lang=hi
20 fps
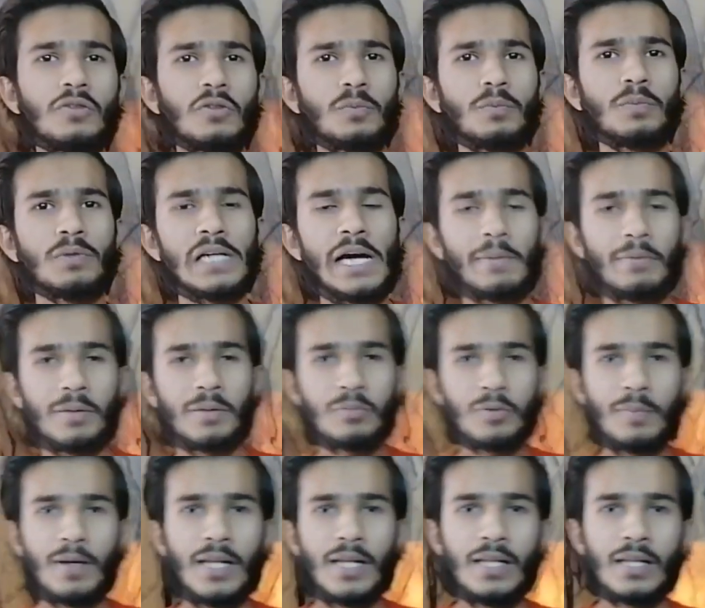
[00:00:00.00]
के तौर पर अभी
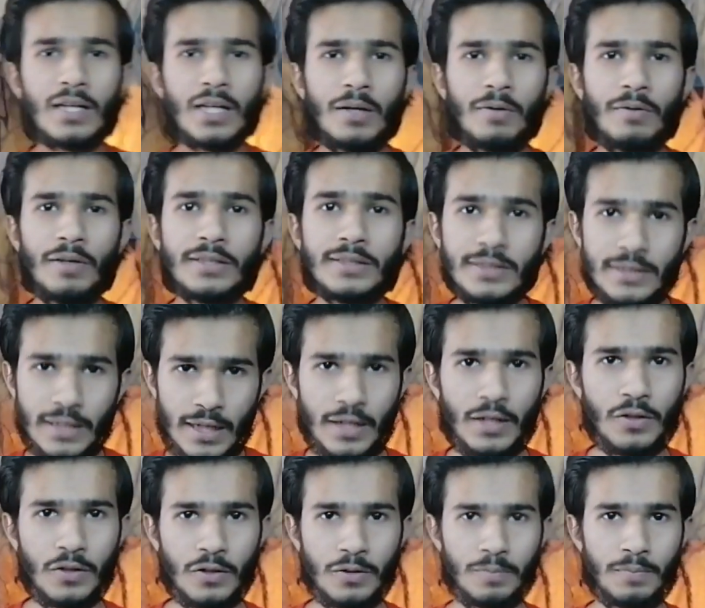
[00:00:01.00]
मोबाइल लगा हुआ है
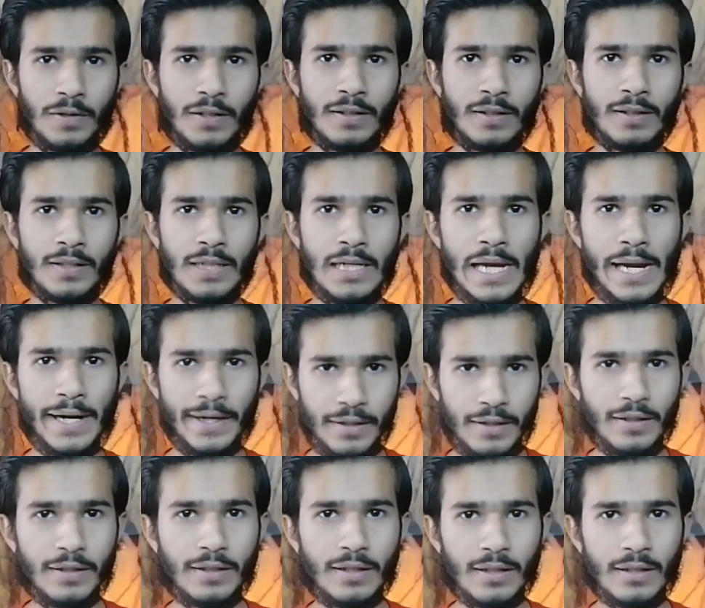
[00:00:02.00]
स्टैंड के ऊपर
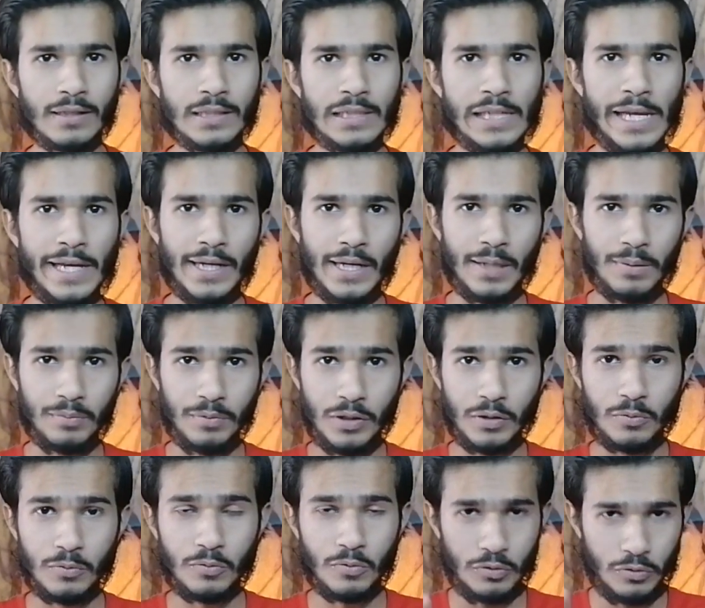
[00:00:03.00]
ठीक है अब
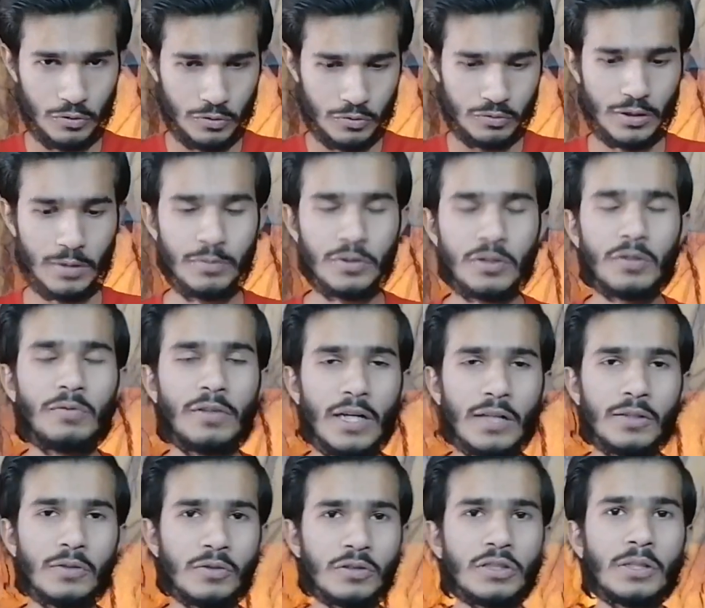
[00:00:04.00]
ये वो दोस्त अभी तो
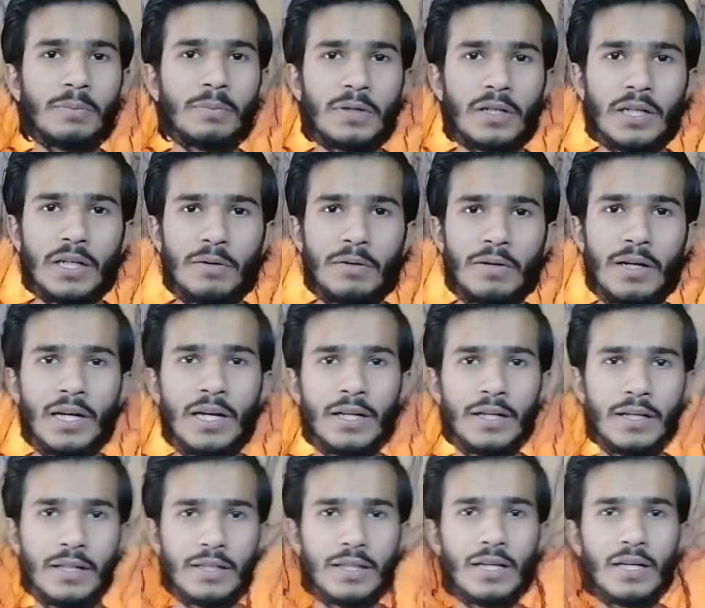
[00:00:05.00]
फिलहाल दोस्त ने पकड़ा हुआ है
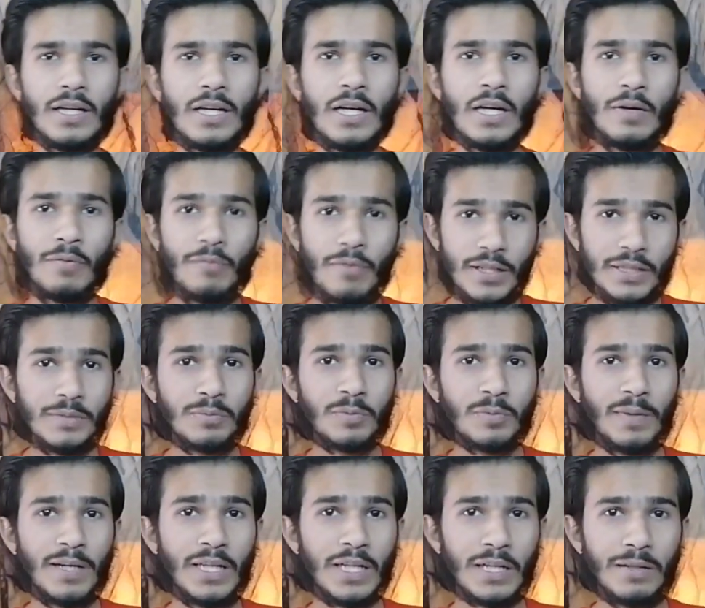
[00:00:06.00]
ठीक है वैसे
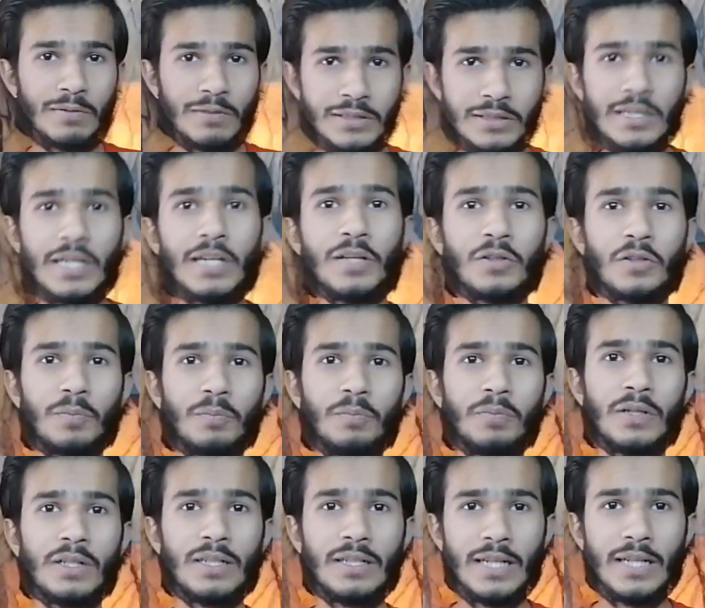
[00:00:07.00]
मोबाइल लगा हुआ है स्टैंड के
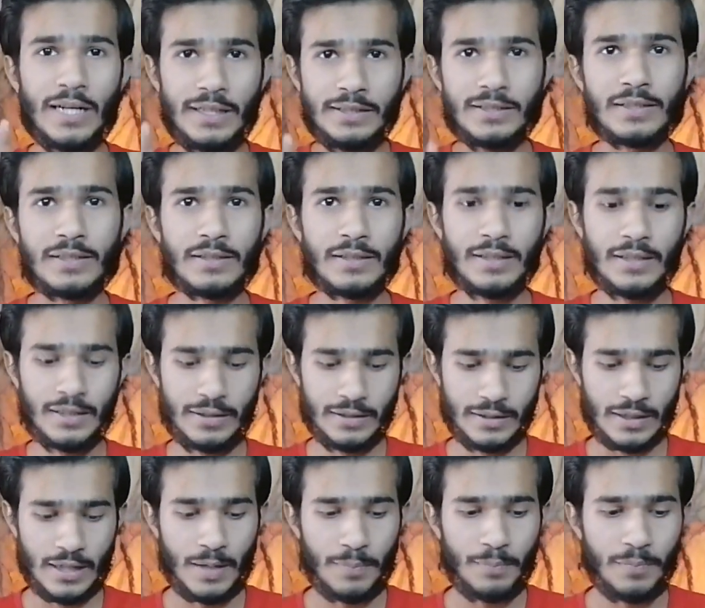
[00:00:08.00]
ऊपर लाइट चल रही
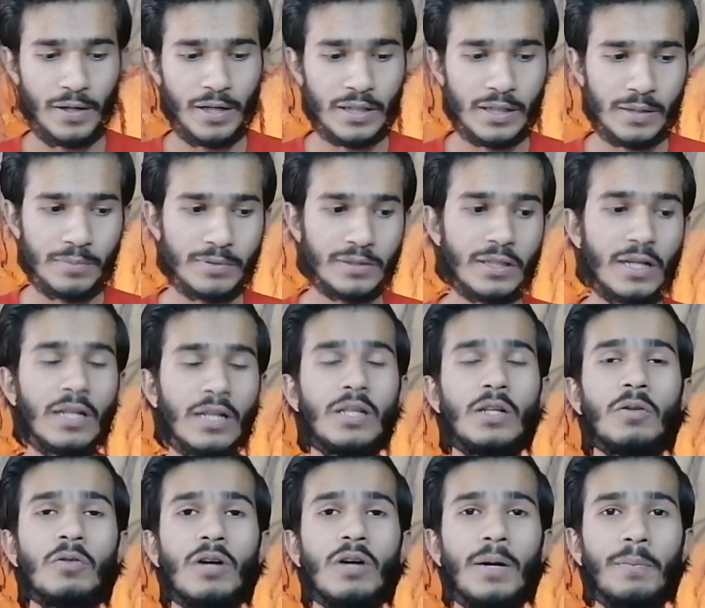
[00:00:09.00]
है यहाँ पे आगे मिसाल
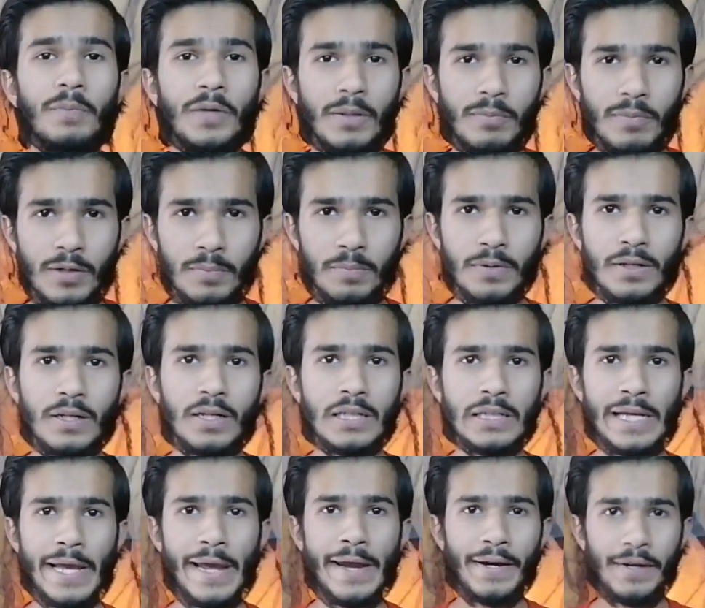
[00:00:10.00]
ले लो आप टेबल पड़ा है
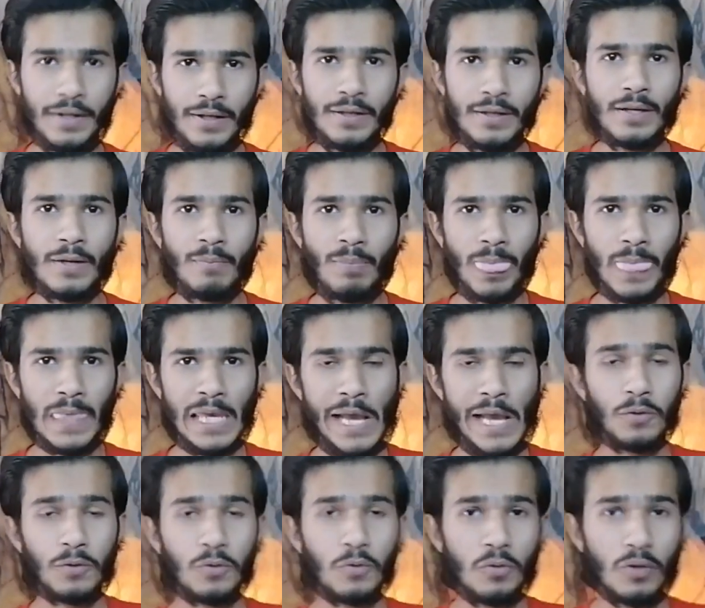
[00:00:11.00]
ठीक है
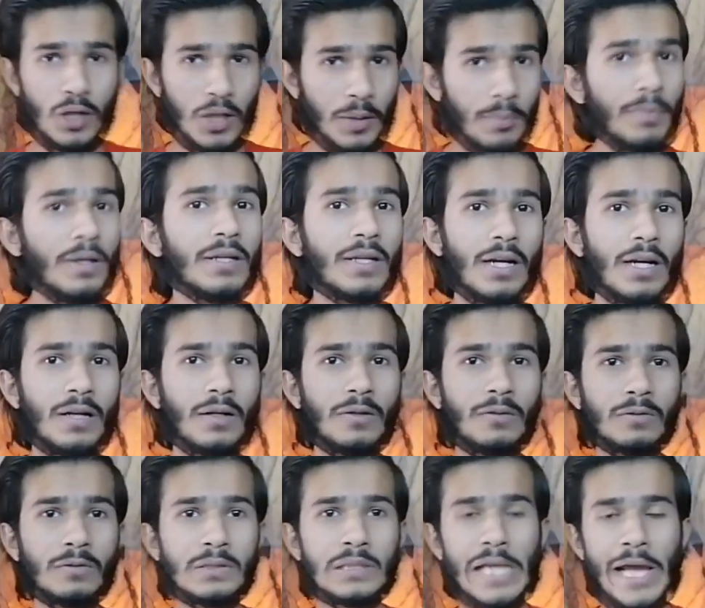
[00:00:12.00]
तो अब मैं क्या
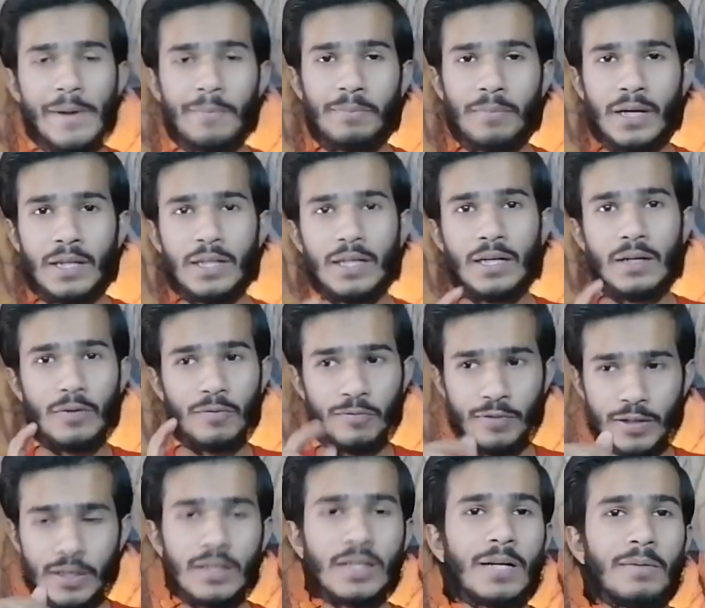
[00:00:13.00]
करूँगा मैं ना
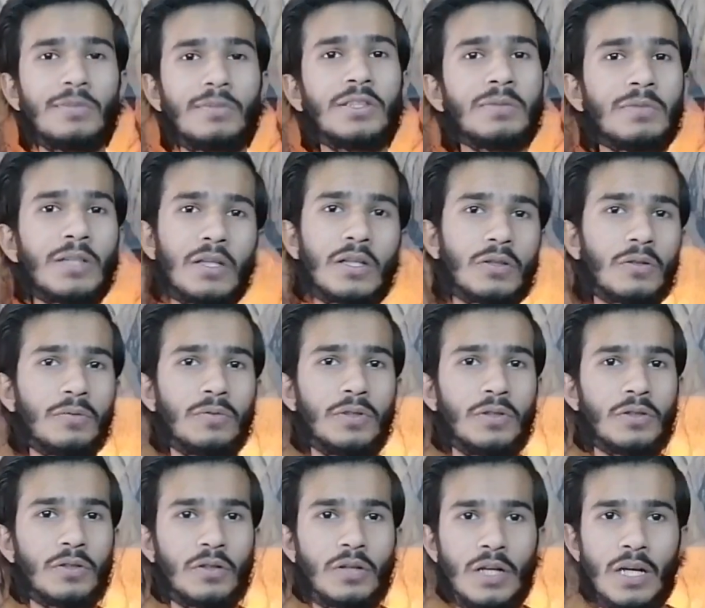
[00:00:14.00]
फ्रंट कैमरे से बनाता हूँ
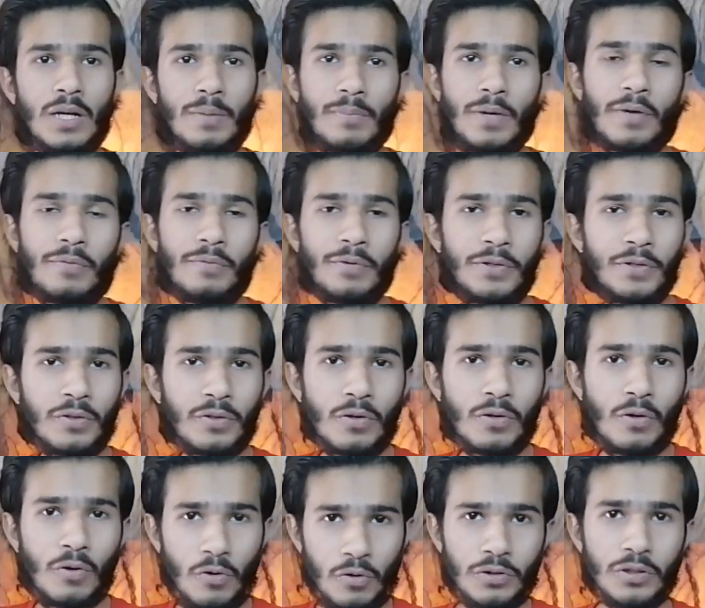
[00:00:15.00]
वीडियो मैं वीडियो
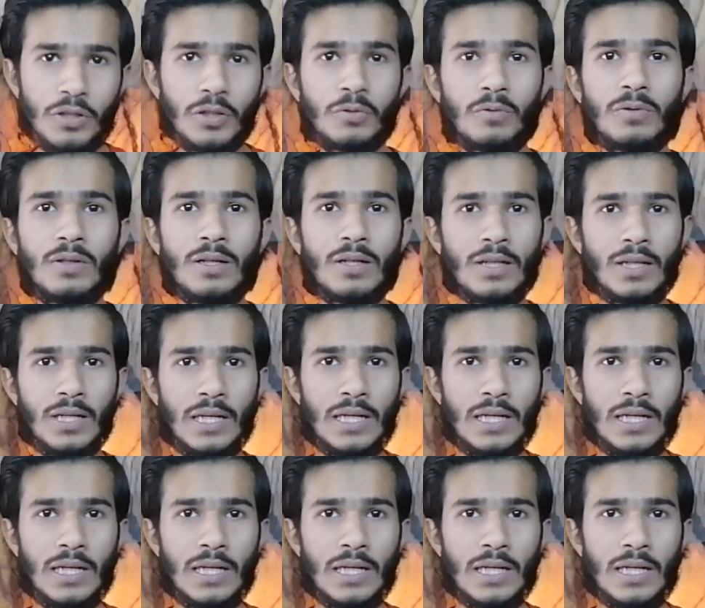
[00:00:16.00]
को ऑन करूँगा